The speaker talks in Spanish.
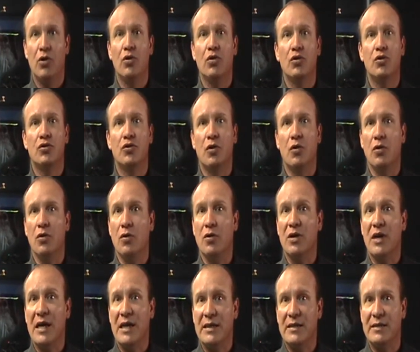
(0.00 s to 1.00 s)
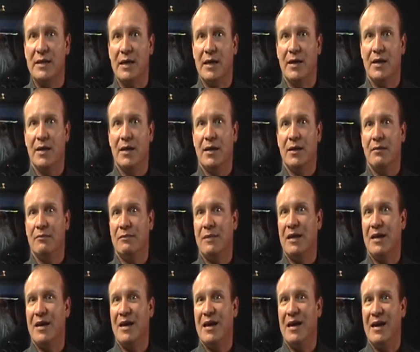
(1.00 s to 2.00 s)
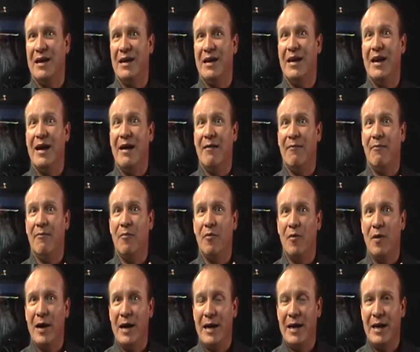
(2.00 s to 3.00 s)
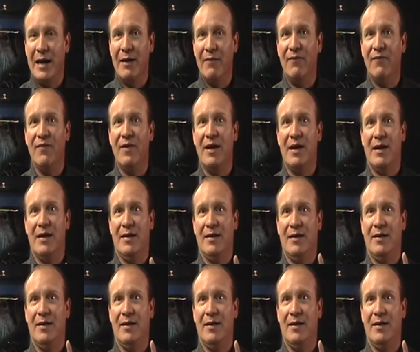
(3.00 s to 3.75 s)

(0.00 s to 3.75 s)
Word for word: Solo resta de que la buena fe